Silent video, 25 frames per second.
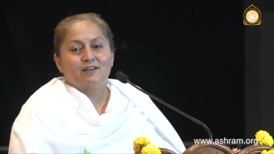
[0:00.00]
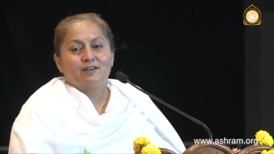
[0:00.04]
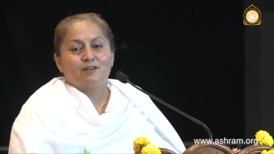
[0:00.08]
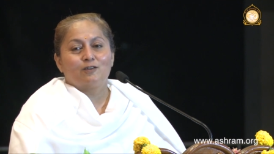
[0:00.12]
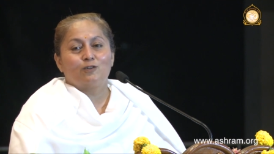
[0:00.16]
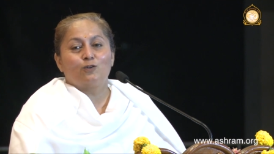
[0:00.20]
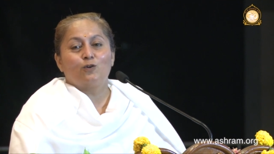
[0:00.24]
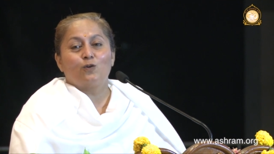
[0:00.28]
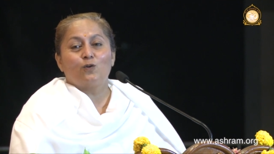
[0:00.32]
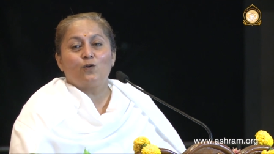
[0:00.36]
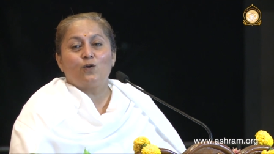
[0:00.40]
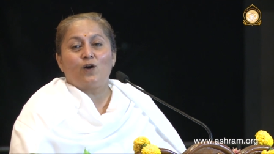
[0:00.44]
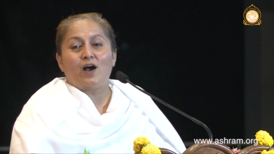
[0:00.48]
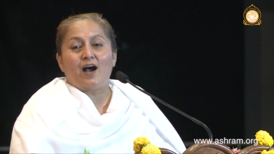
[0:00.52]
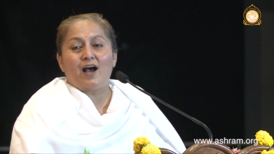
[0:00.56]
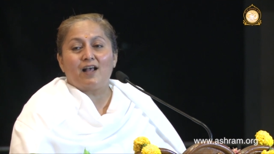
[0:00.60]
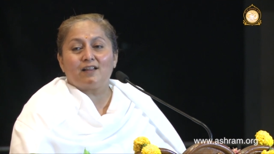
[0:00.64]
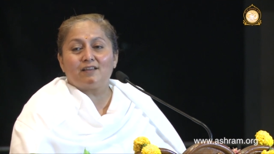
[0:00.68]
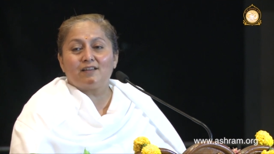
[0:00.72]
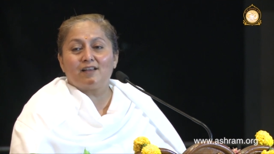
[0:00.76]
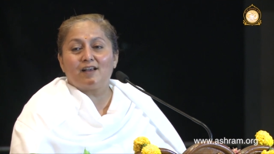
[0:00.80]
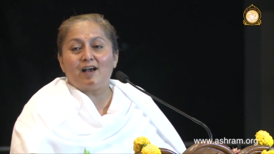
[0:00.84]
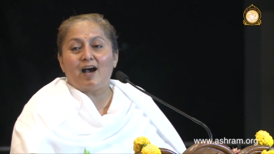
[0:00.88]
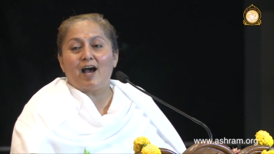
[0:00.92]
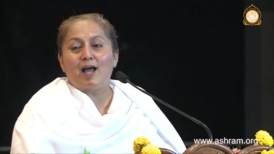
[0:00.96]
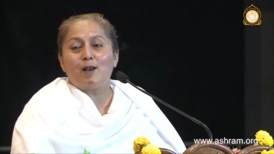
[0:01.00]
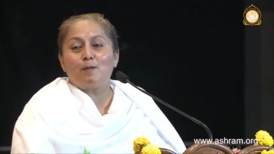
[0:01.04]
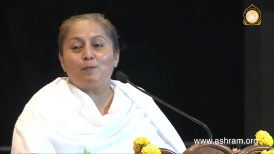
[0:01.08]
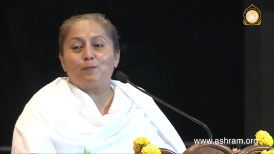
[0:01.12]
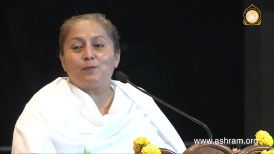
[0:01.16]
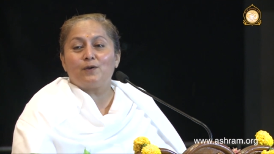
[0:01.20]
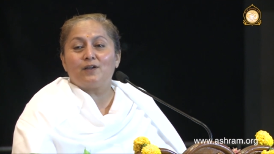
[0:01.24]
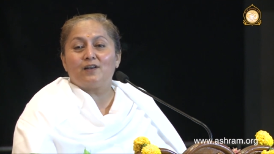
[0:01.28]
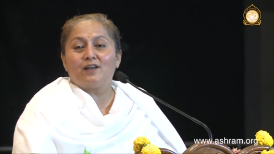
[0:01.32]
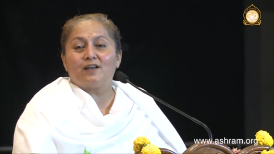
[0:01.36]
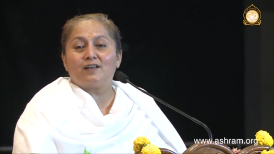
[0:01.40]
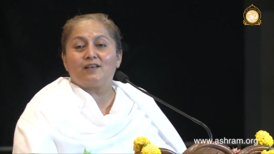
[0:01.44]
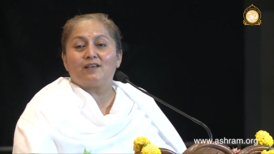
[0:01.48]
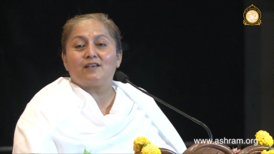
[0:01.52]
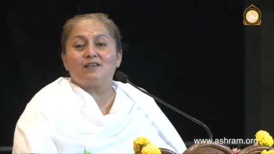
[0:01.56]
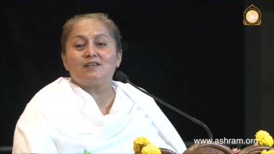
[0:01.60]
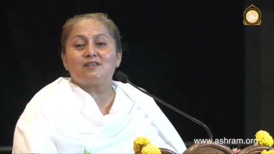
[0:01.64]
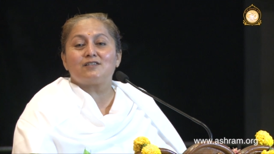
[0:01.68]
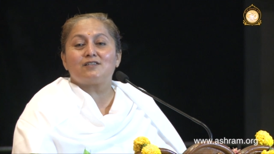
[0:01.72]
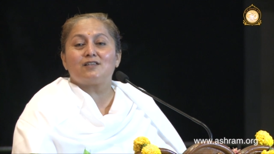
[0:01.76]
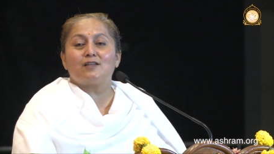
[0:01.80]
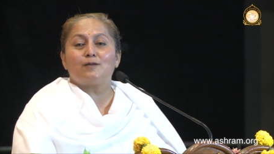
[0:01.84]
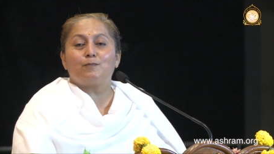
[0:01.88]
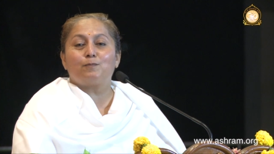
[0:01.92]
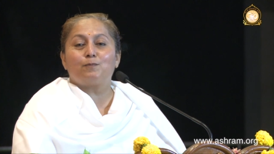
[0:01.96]
दोनों हाथ गाल पे रख के
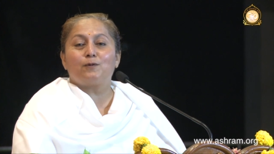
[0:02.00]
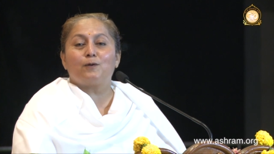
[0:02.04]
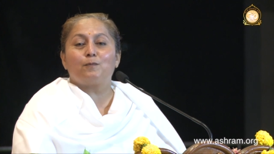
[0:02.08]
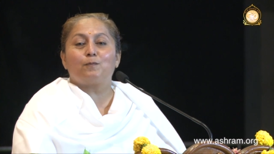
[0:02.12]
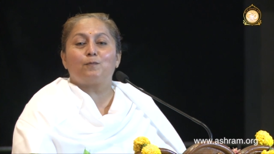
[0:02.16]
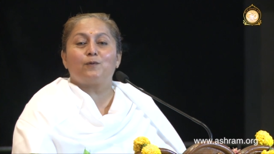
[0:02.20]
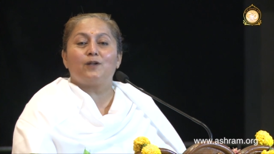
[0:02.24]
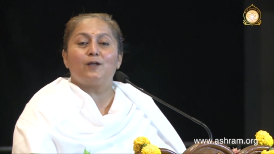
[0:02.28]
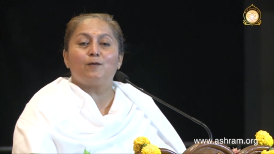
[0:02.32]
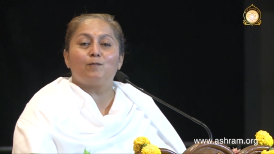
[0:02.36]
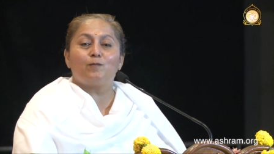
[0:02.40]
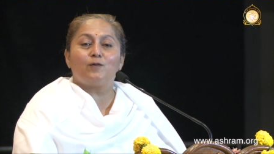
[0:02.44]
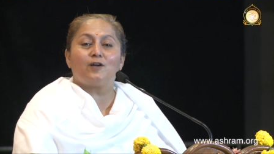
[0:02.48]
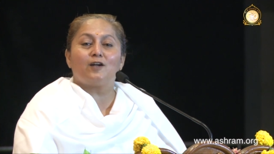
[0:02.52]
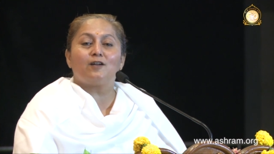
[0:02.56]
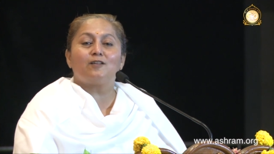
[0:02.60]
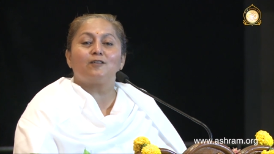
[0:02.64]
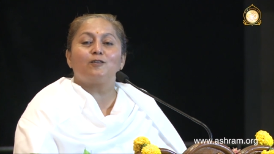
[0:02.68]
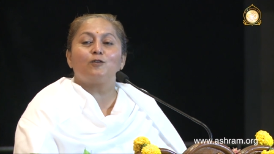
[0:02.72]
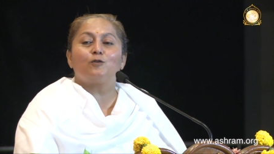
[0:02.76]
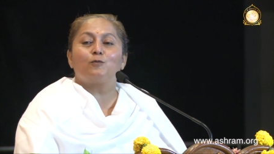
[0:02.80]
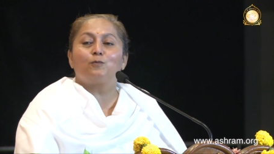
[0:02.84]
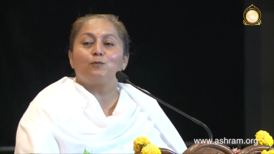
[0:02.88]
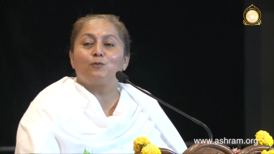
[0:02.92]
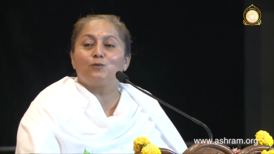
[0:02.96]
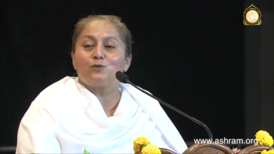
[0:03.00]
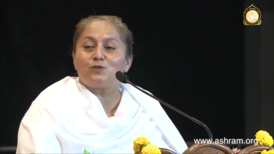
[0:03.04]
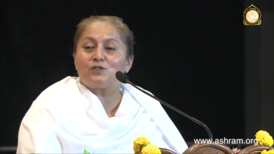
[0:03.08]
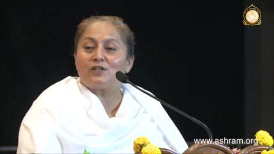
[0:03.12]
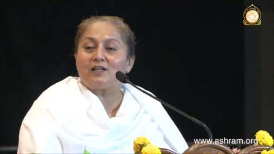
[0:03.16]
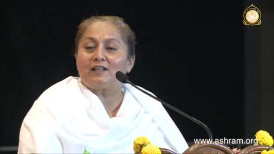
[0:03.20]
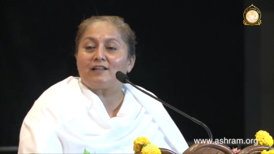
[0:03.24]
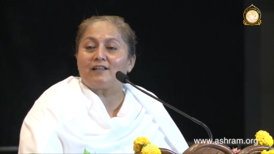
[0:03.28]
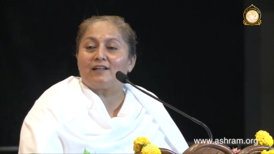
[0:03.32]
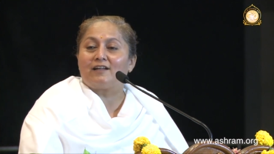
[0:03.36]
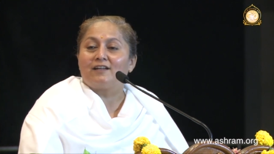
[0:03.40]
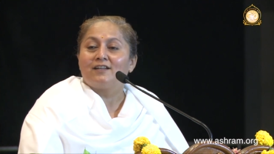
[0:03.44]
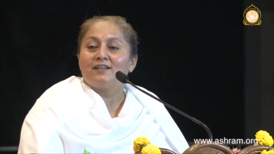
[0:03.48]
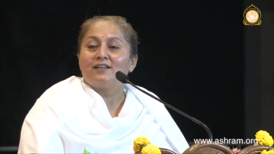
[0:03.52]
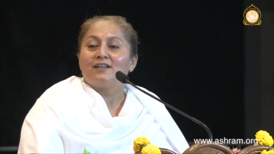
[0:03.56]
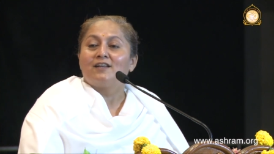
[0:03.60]
सिर पर प्रेम करते हुए पूछा था